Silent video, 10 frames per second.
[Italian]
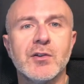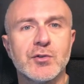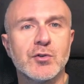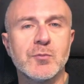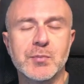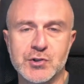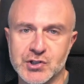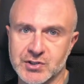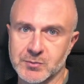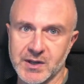Sono un
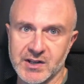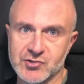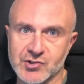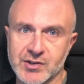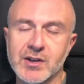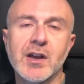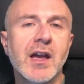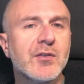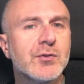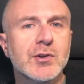project manager
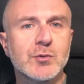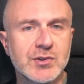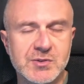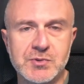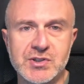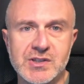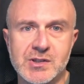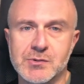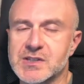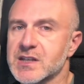e sono a tua
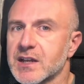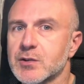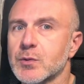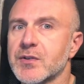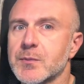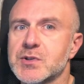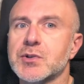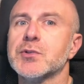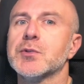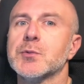disposizione se anche tu avrai
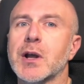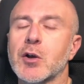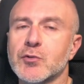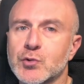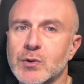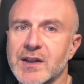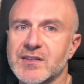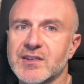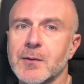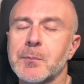bisogno di una
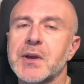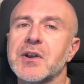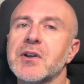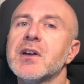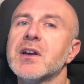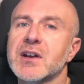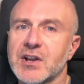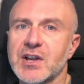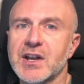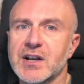consulenza per
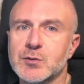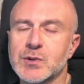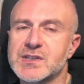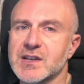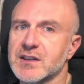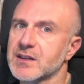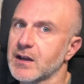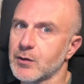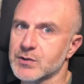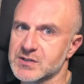creare la tua
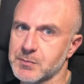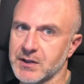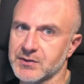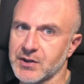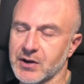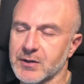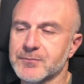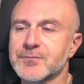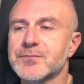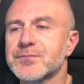azienda o espanderla.
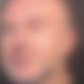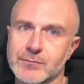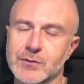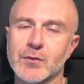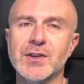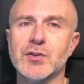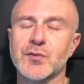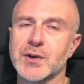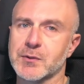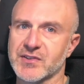Dovendo
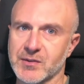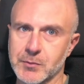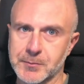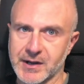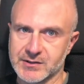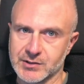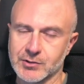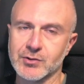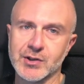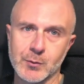fare un esempio
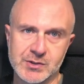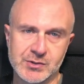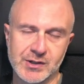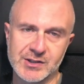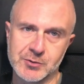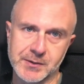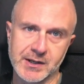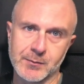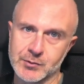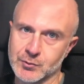pratico, in questo caso
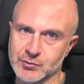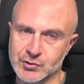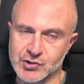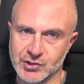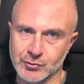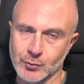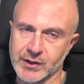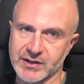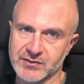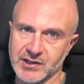parliamo di un soggetto
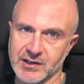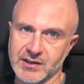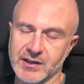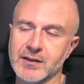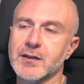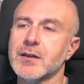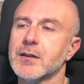quarantenne,